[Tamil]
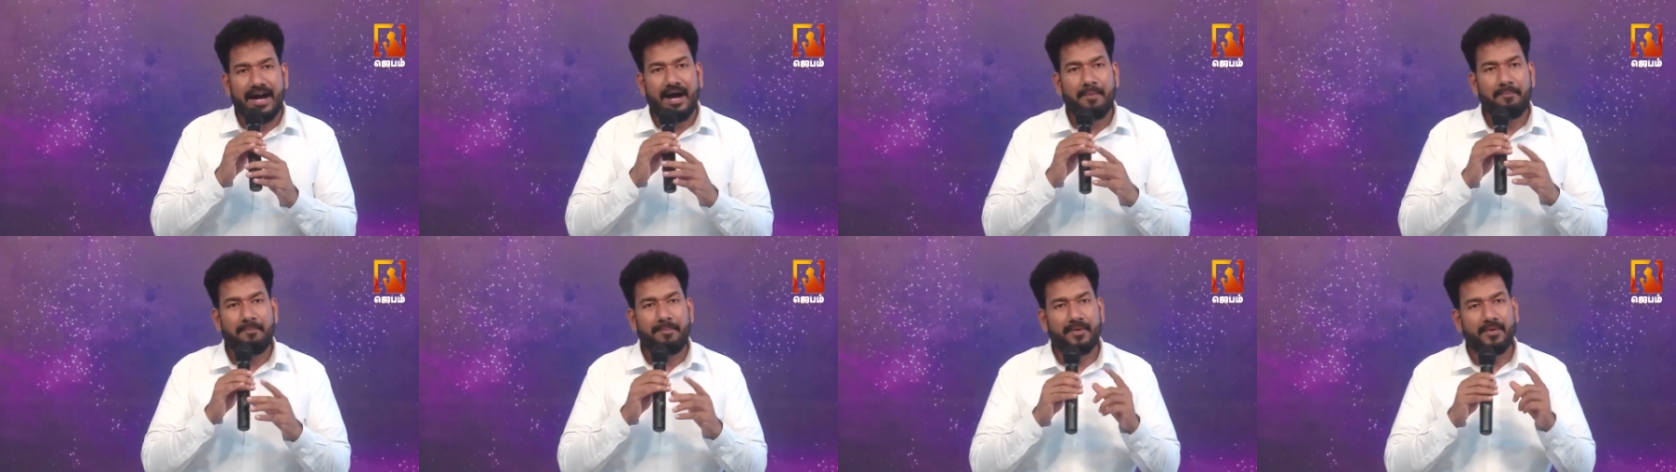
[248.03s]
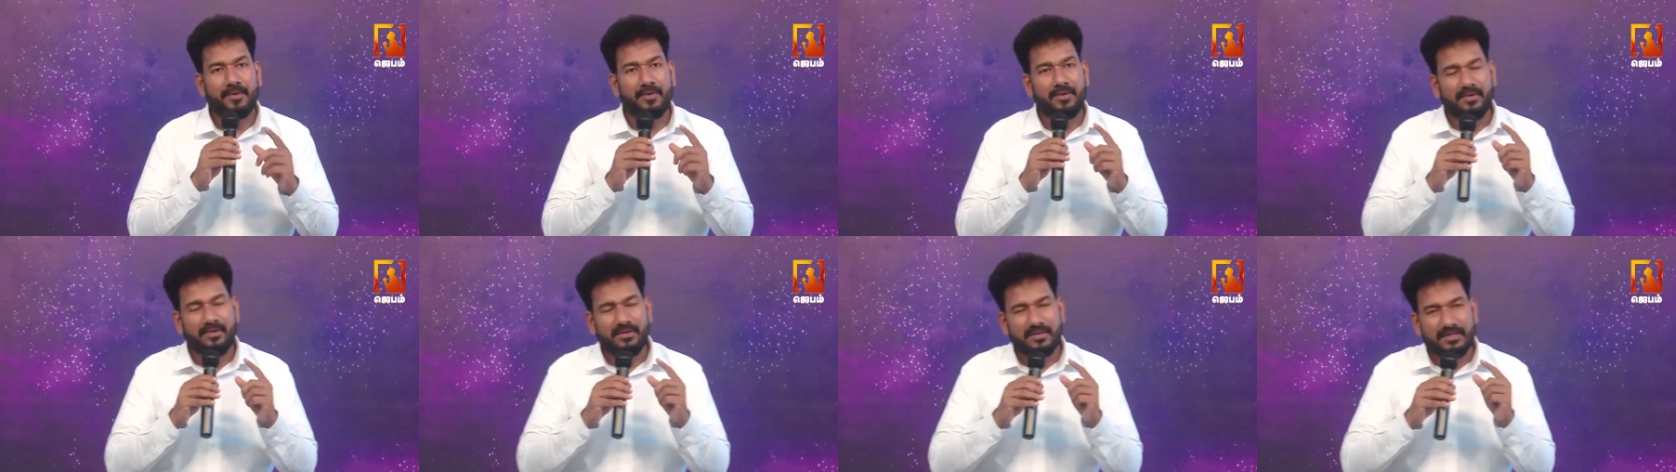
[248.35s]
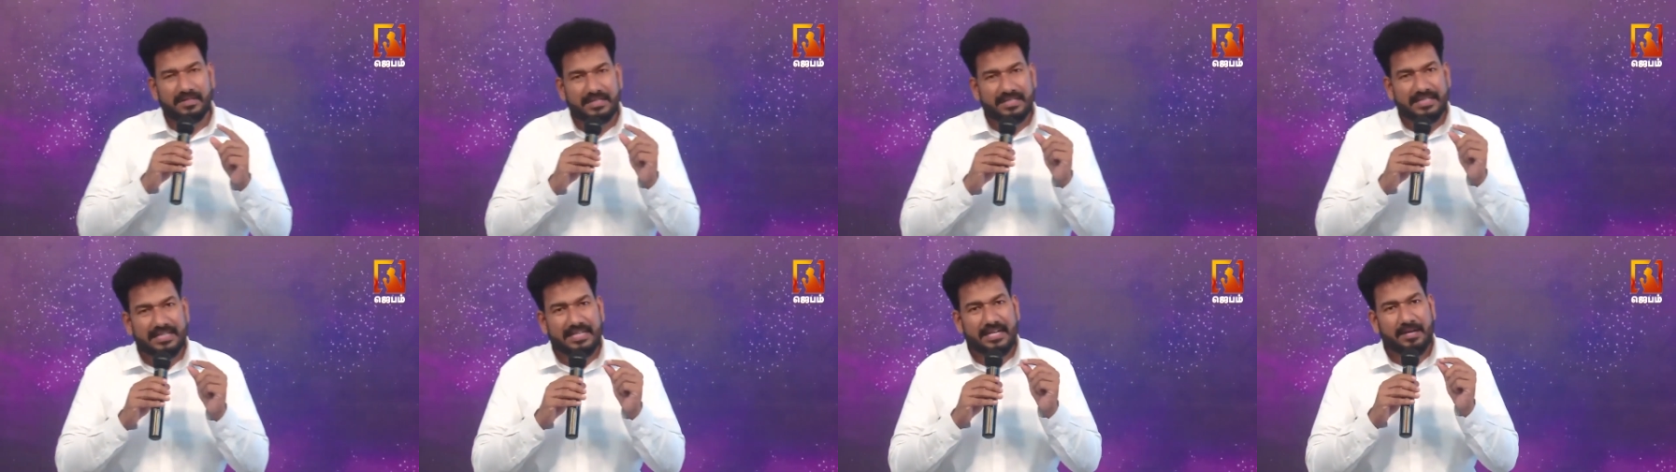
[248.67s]
அப்போ
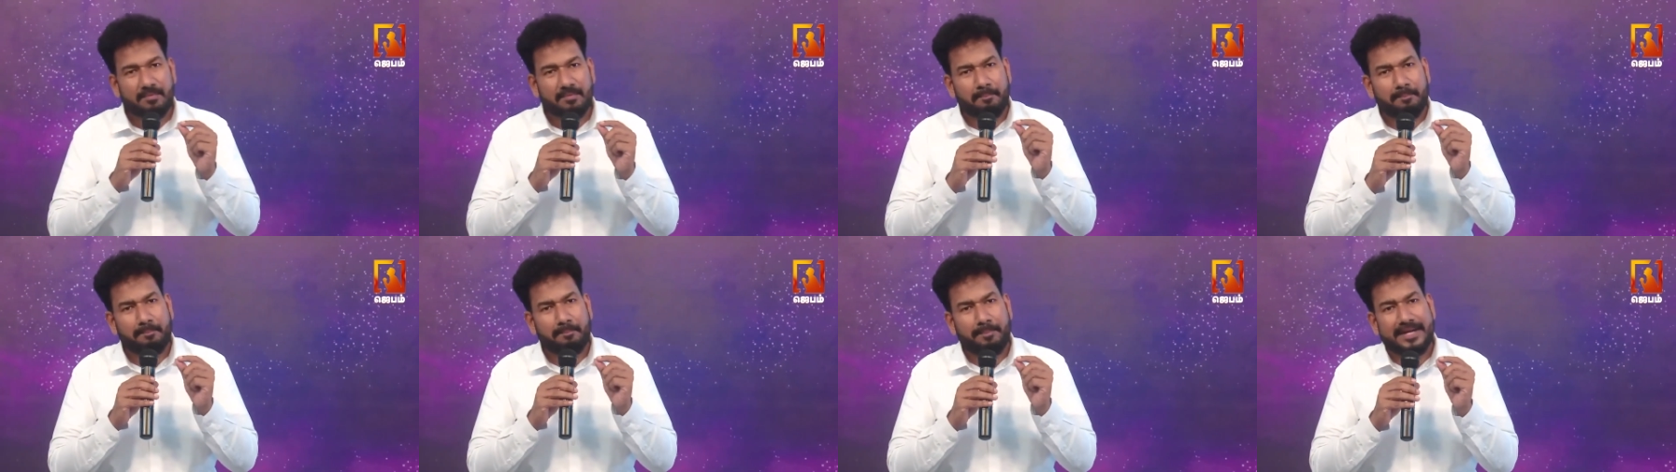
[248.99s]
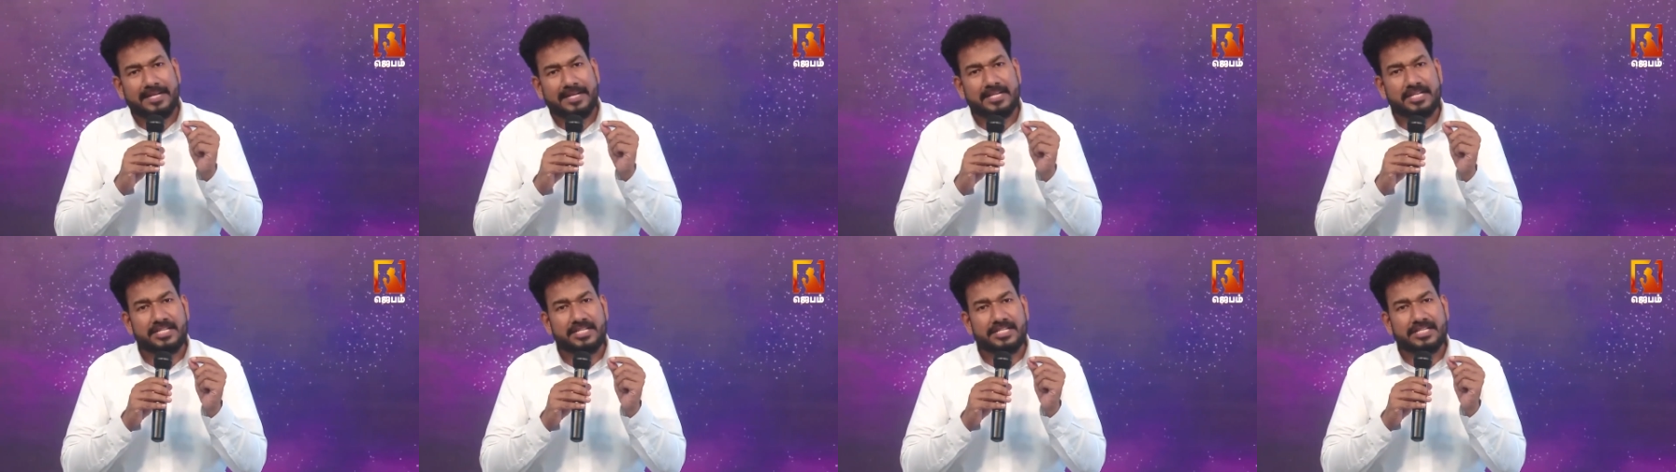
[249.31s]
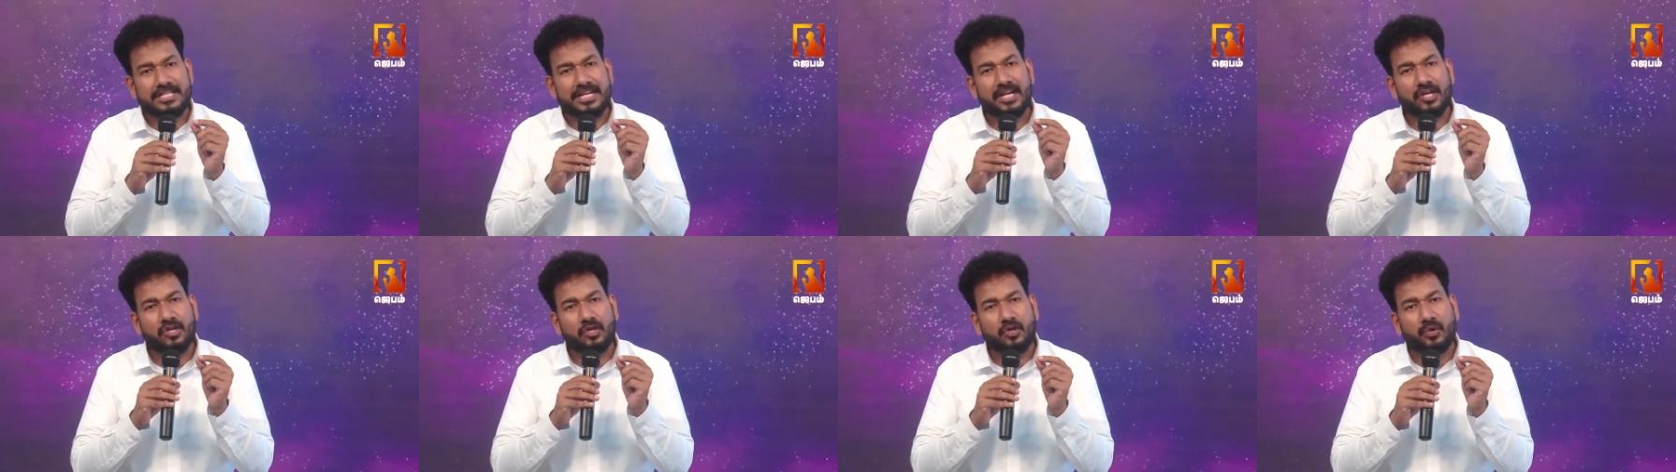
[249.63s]

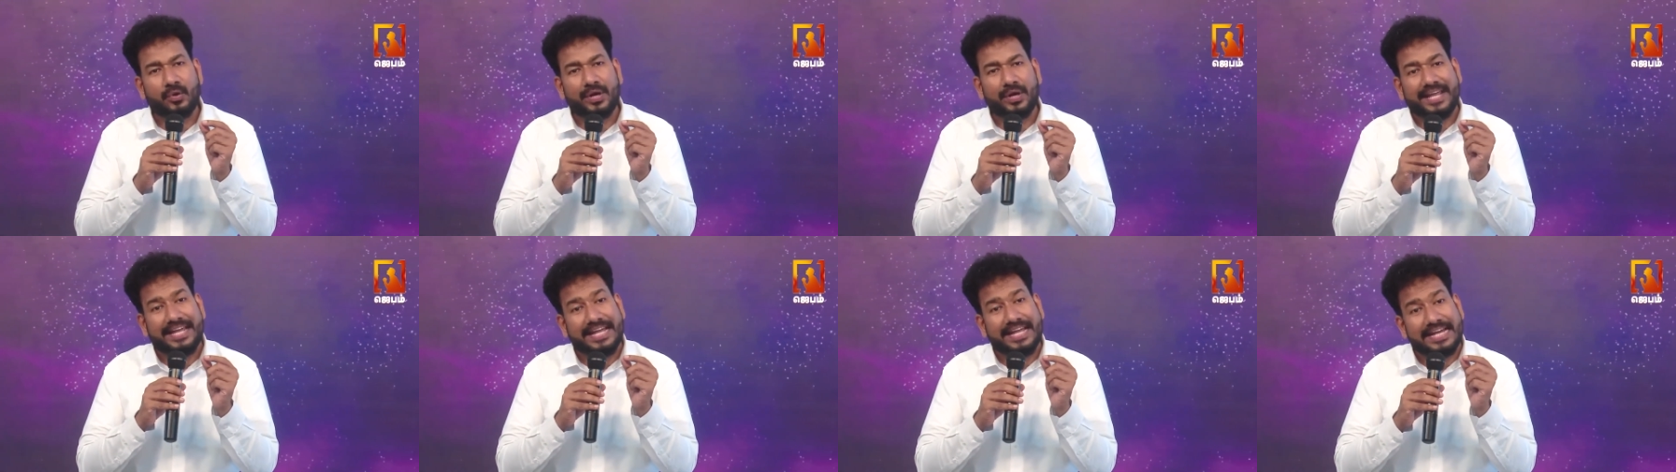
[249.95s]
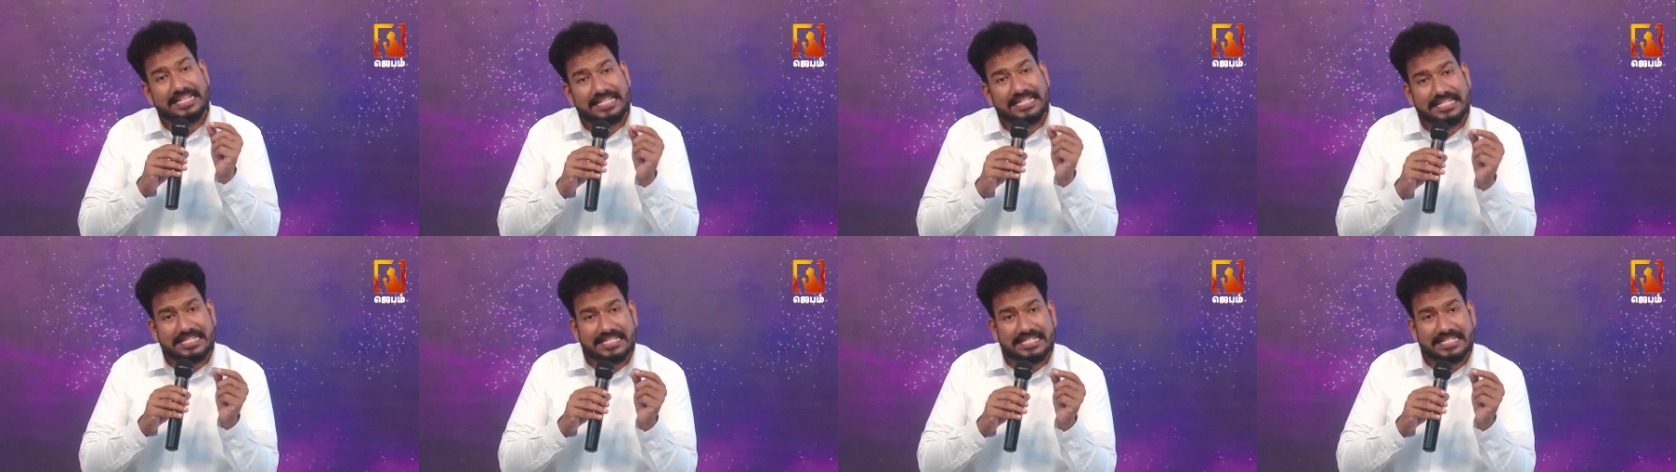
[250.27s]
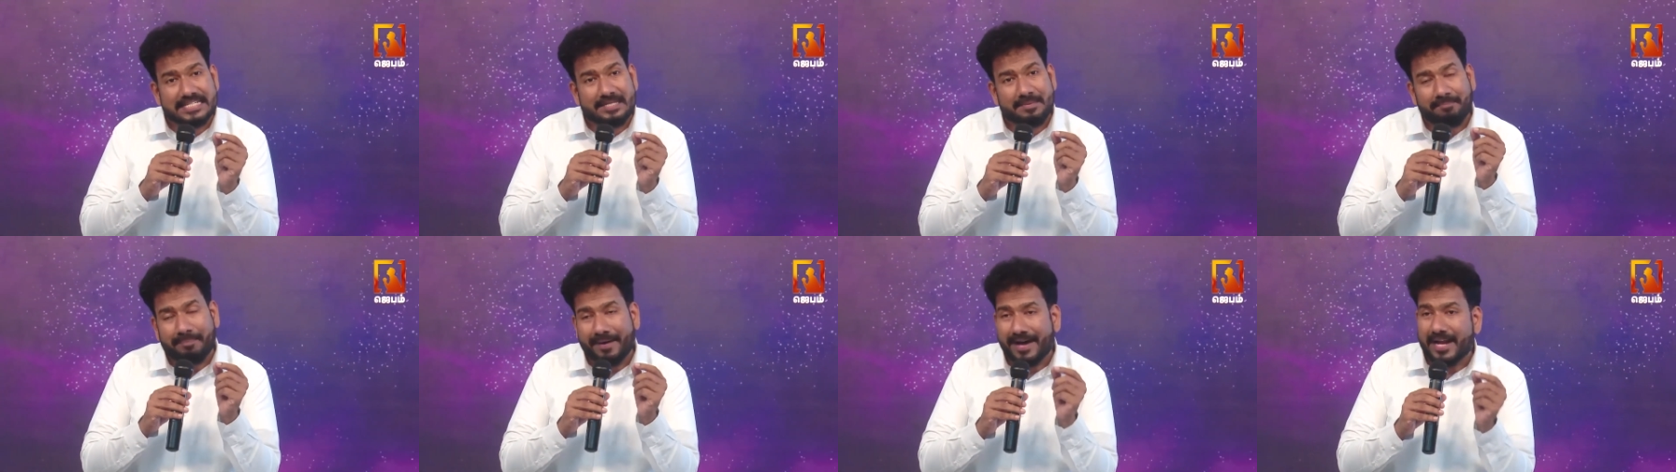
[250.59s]
பற்றாக்குறை அற்று